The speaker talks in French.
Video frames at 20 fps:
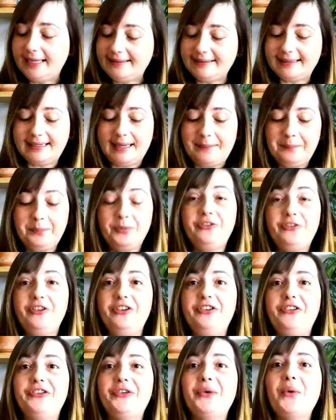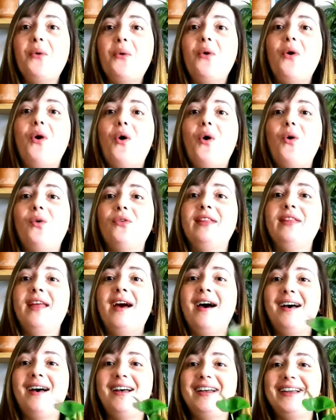quatrième position, on
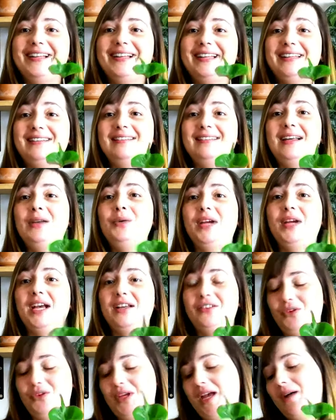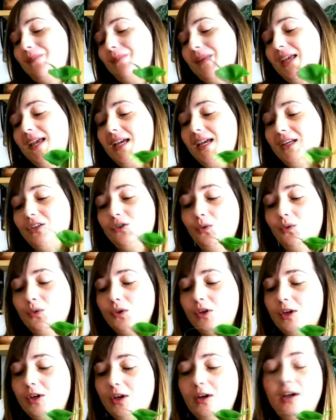a les alocasia.
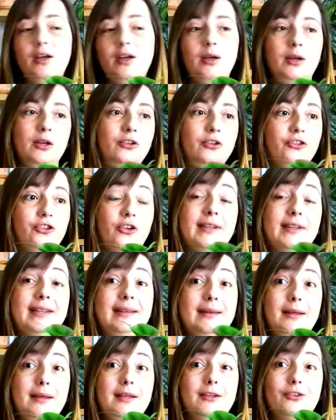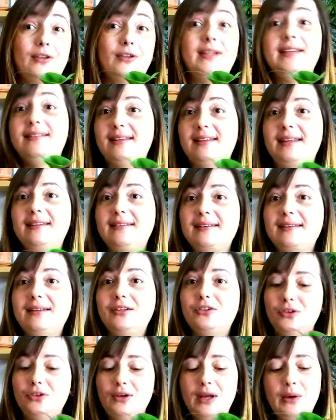Donc euh, j'en ai j'en ai sept.
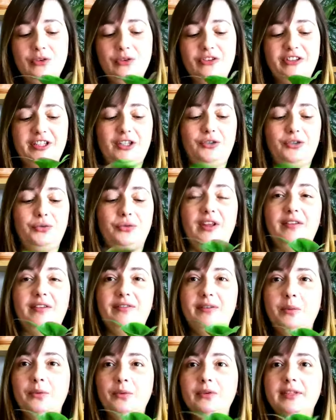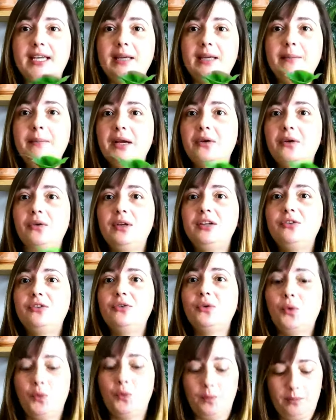Cela aussi, je vous avais montré ma
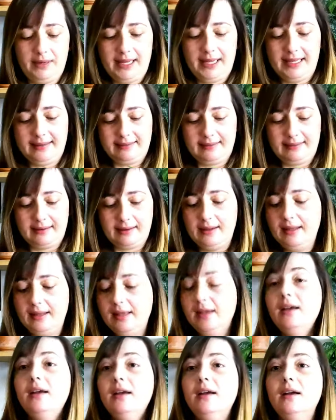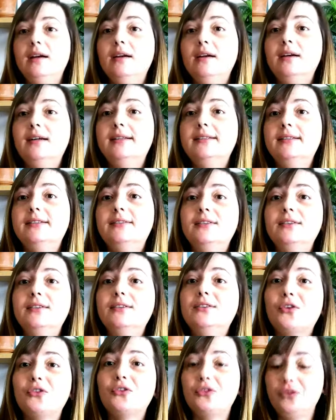collection complète euh,
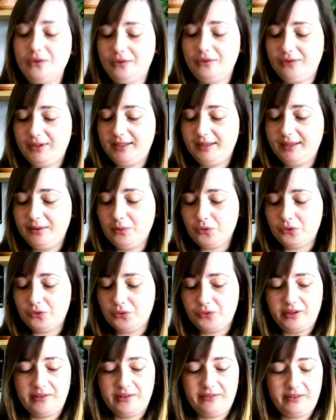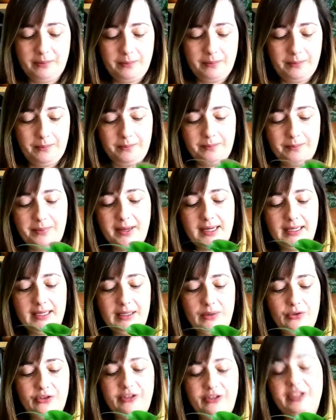dans une vidéo. Je vous avais
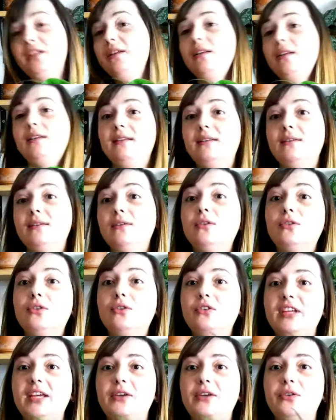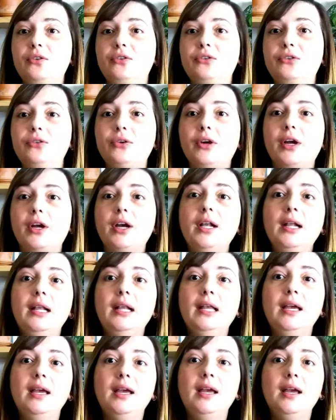parlé aussi de, de sa culture.
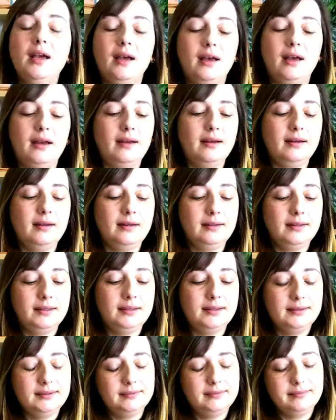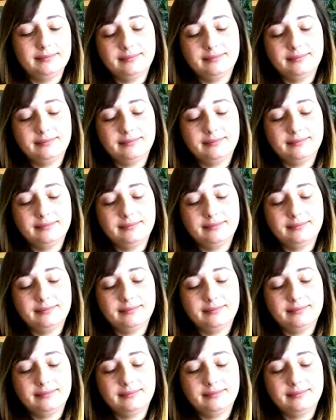Euh,